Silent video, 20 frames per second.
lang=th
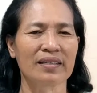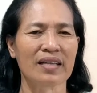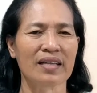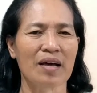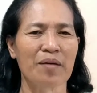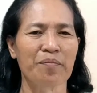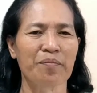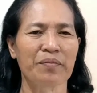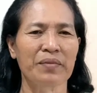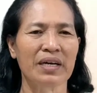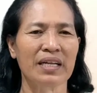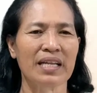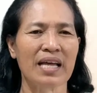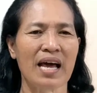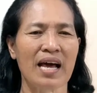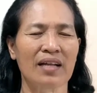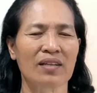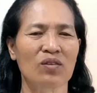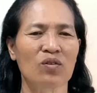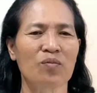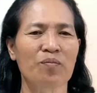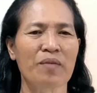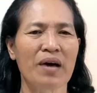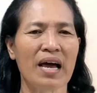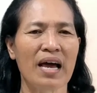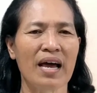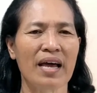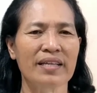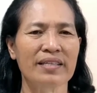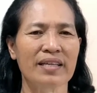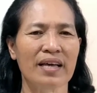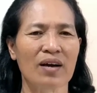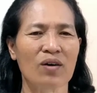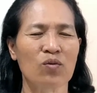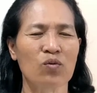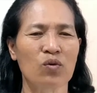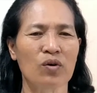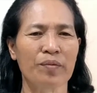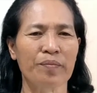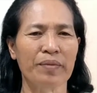ทำกระถางต้นไม้จาก
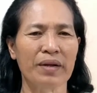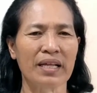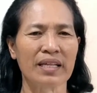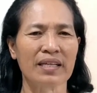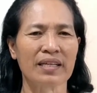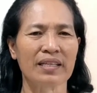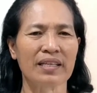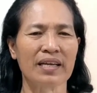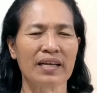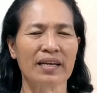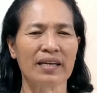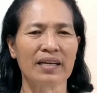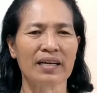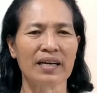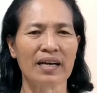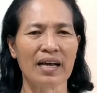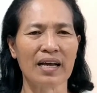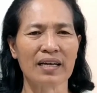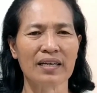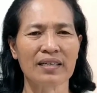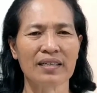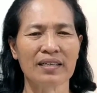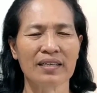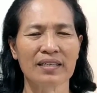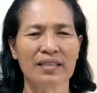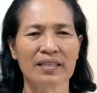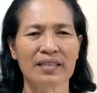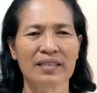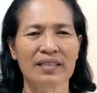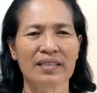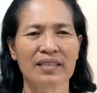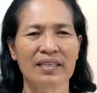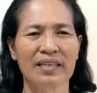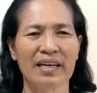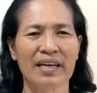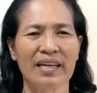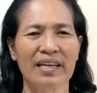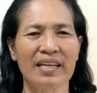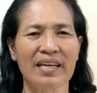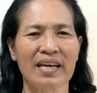ขวดพลาสติกนะคะ
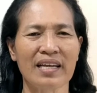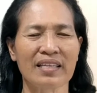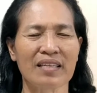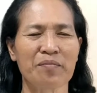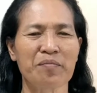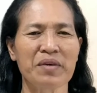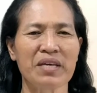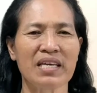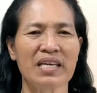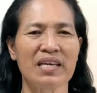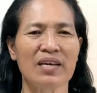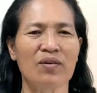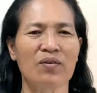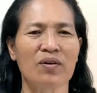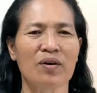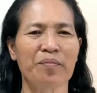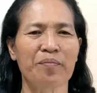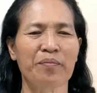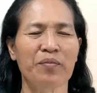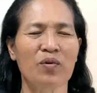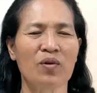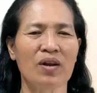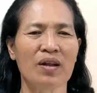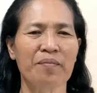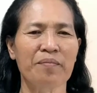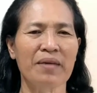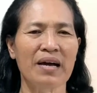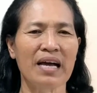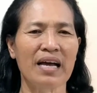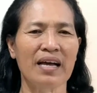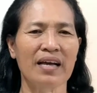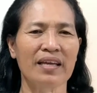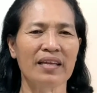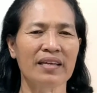อันนี้อาจจะไม่เกี่ยวกับผลไม้